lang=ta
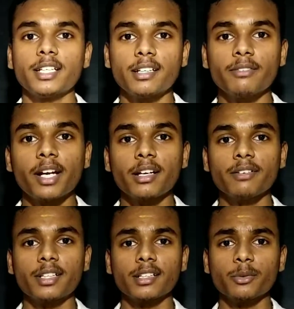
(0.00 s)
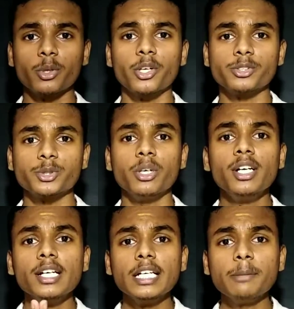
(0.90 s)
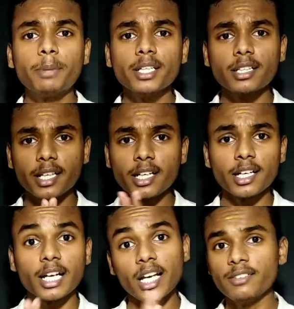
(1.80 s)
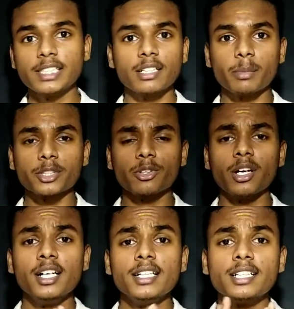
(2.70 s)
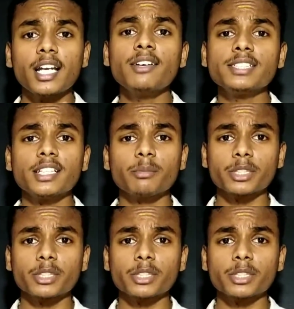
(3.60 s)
செய்யலாம் வேணாம்னா விட்டுருங்க உங்களோட இஷ்டம் இப்போ இதில் என்னென்ன நல்ல விஷயங்கள் பார்த்துடலாம் நல்ல விஷயம் என்னென்னு